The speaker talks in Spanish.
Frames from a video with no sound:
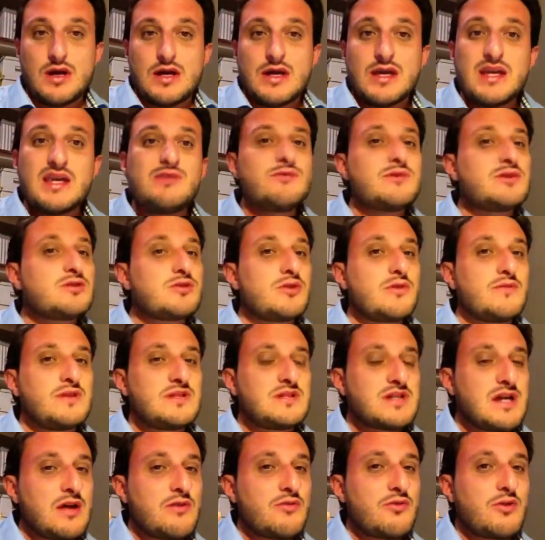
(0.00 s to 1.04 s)
Y nuestro
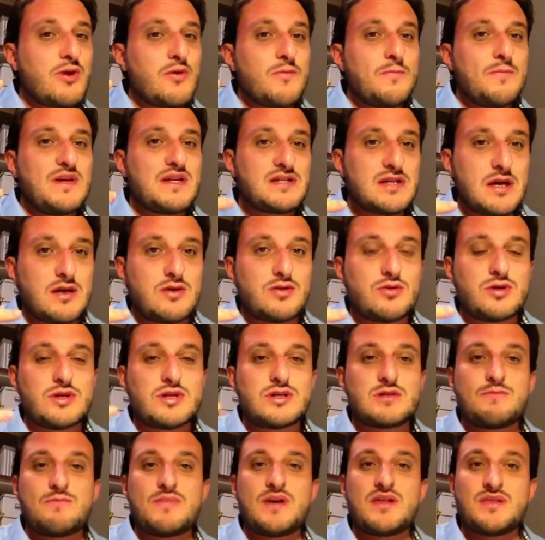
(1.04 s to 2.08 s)
visado era un visado
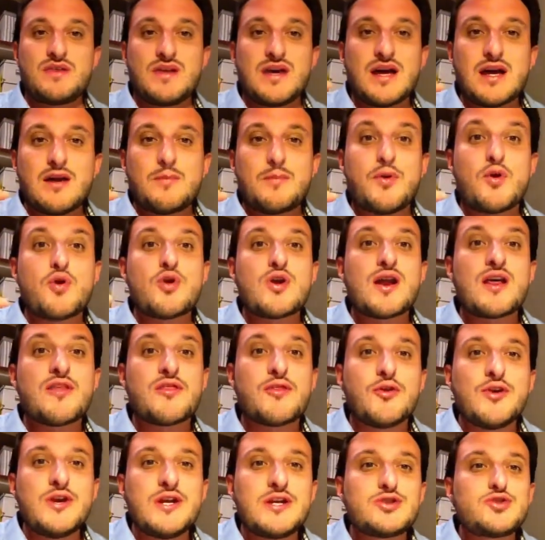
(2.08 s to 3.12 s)
especial por
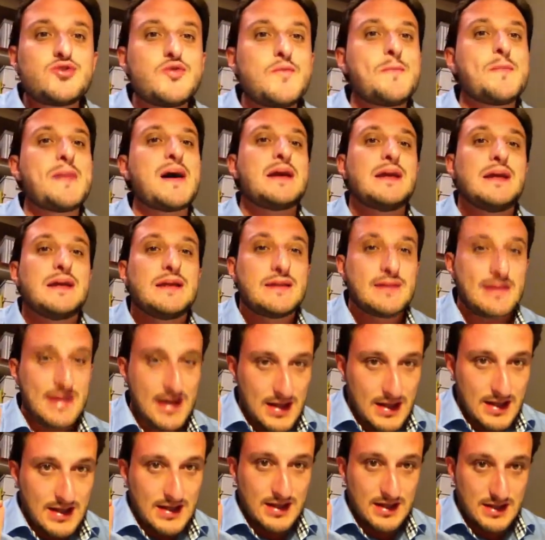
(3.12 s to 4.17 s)
razones
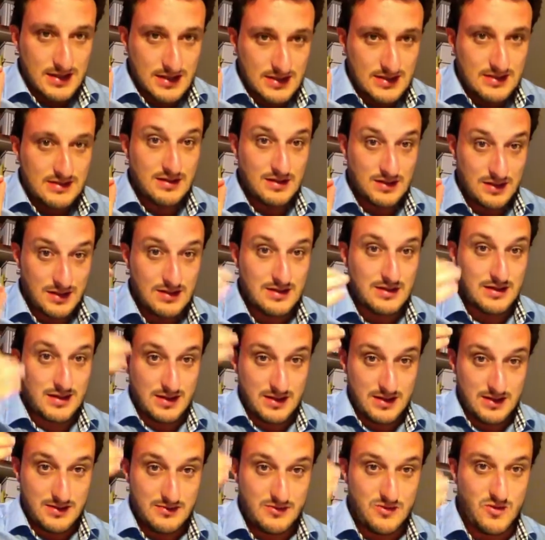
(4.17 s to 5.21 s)
humanitarias, es decir,
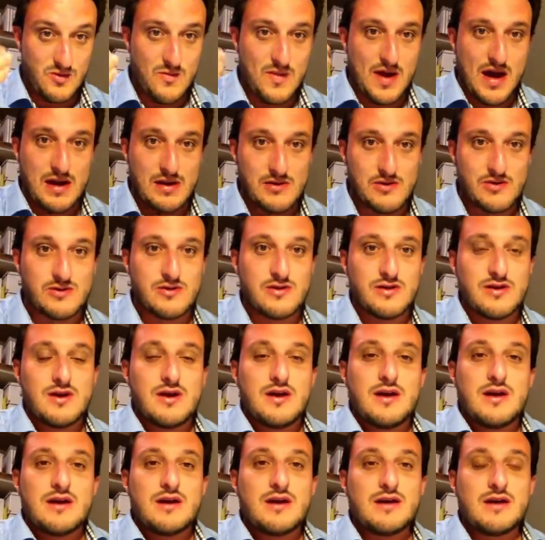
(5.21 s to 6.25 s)
aquí un humano.
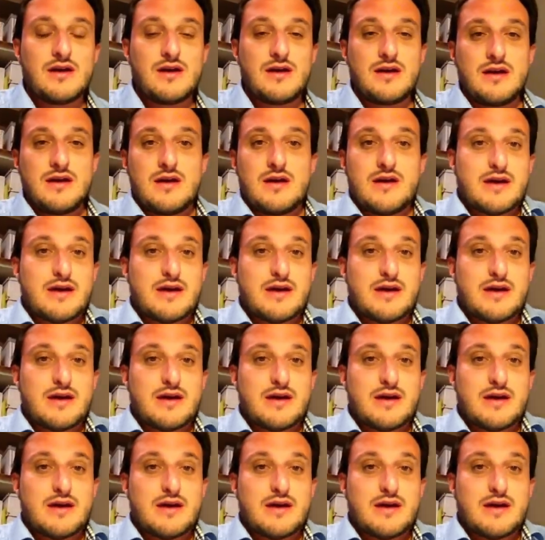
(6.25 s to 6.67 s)
¿eh?